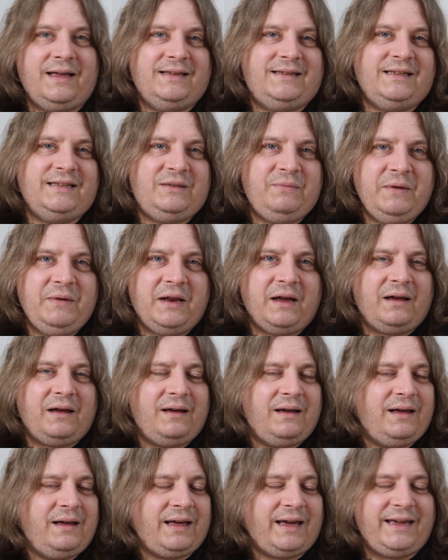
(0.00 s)
Es ist
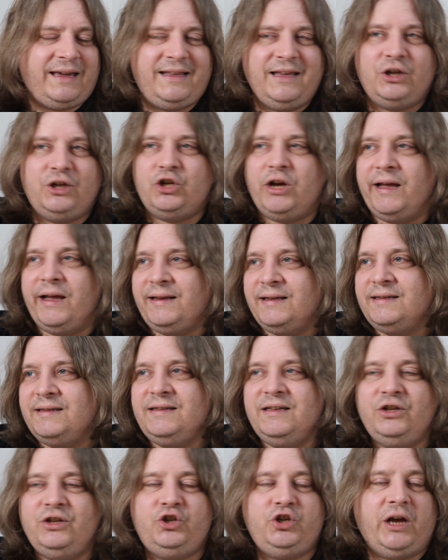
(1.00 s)
wieder richtig schlechtes
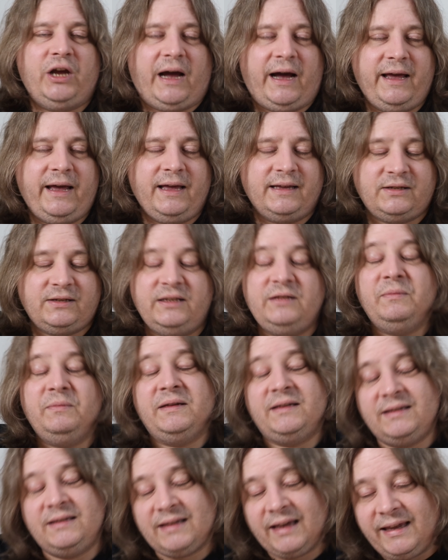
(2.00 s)
CGI. Also diesmal
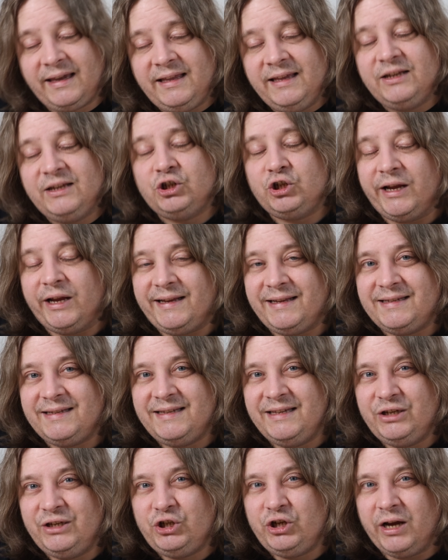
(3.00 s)
ist es richtig schlechtes
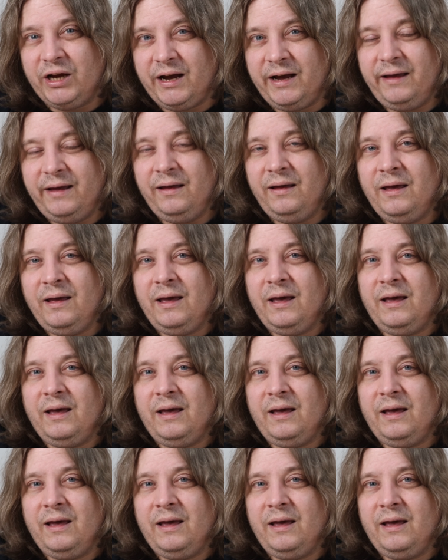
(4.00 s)
CGI.